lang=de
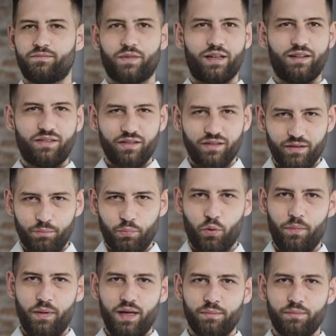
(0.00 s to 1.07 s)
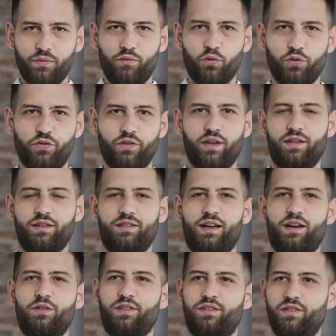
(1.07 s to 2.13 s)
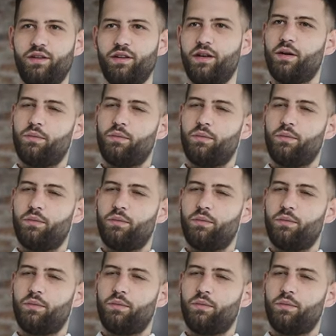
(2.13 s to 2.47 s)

dann ist dieses Problembewusstsein nicht da und dass die,